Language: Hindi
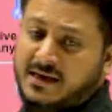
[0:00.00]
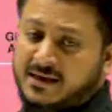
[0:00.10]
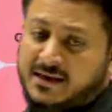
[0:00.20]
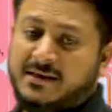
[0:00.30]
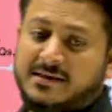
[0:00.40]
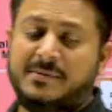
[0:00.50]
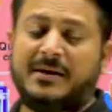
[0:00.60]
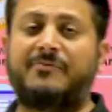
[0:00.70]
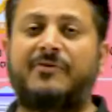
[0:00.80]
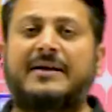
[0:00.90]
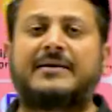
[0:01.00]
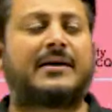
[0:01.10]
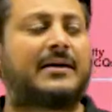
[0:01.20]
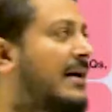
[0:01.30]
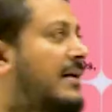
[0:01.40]
आखिर इसमें फायदा
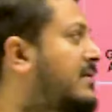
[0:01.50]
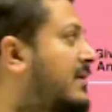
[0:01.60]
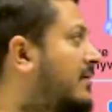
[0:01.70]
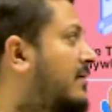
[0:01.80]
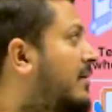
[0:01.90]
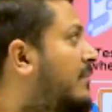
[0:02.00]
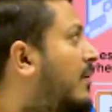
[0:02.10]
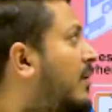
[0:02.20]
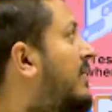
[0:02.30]
क्या है सर मॉक